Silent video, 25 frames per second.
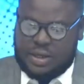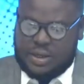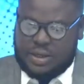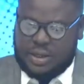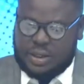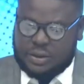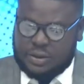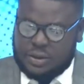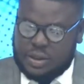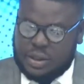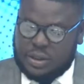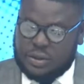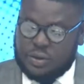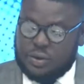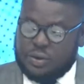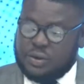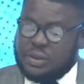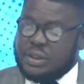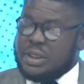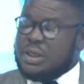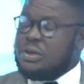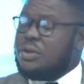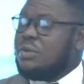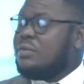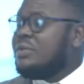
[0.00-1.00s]
dans un
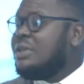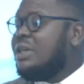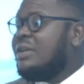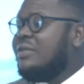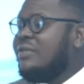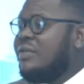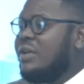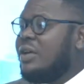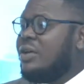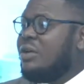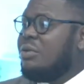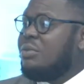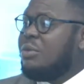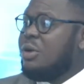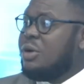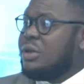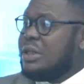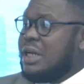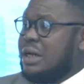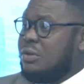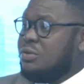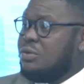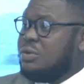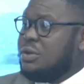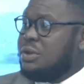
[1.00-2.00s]
entretien que vous avez fait un
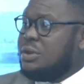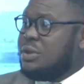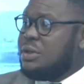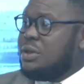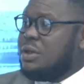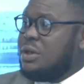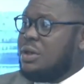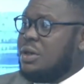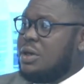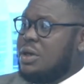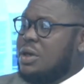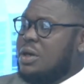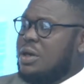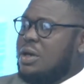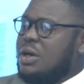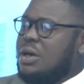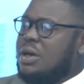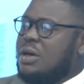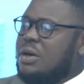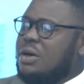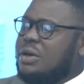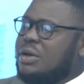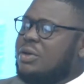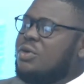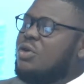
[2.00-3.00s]
burn-out. Oui.
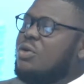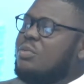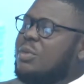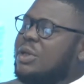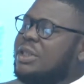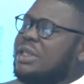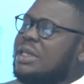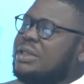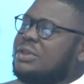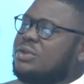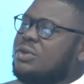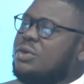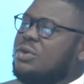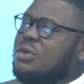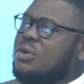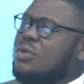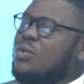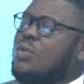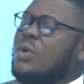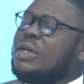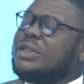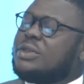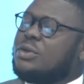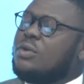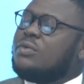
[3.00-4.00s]
Euh, comment est-ce que,
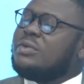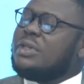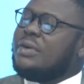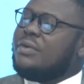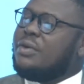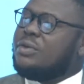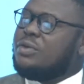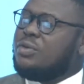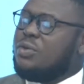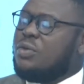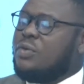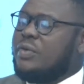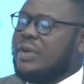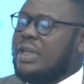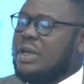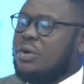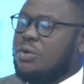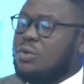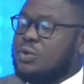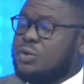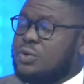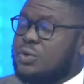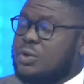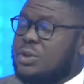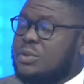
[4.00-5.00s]
ou est-ce que vous avez trouvé les
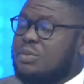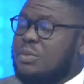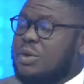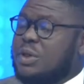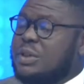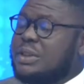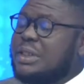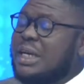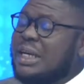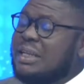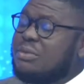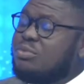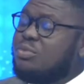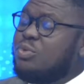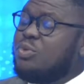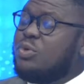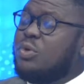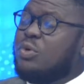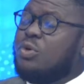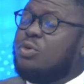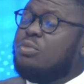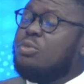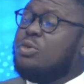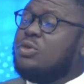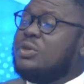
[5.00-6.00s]
ressources mentales
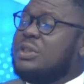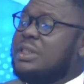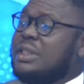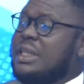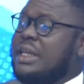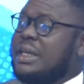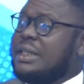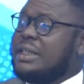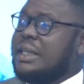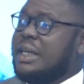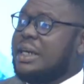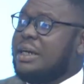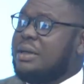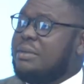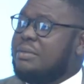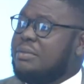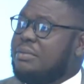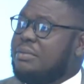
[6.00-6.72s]
pour rebondir derrière